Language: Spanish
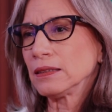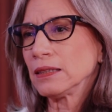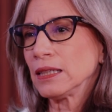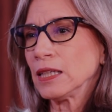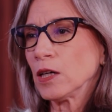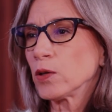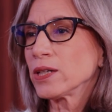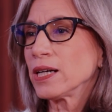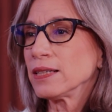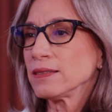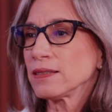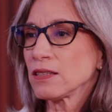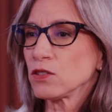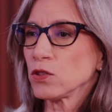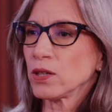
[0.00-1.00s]
de las
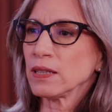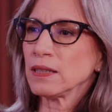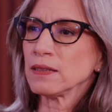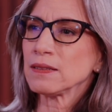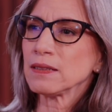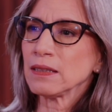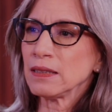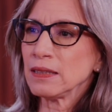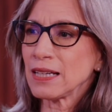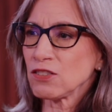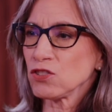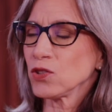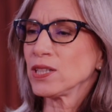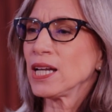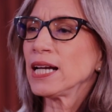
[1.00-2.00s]
organizaciones eh,
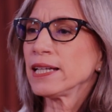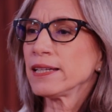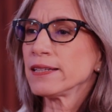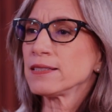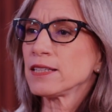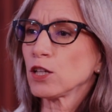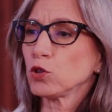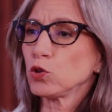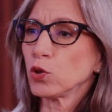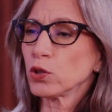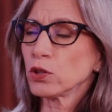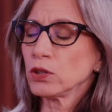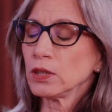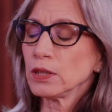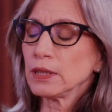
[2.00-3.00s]
nacionales, del
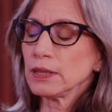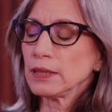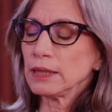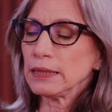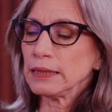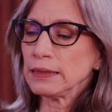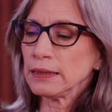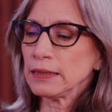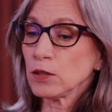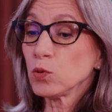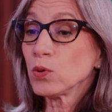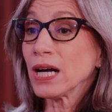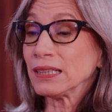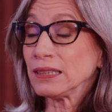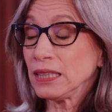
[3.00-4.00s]
sector eh,
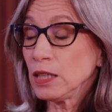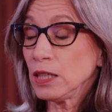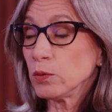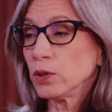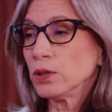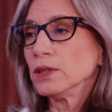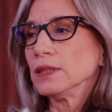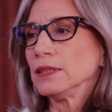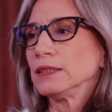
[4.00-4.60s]
educativo,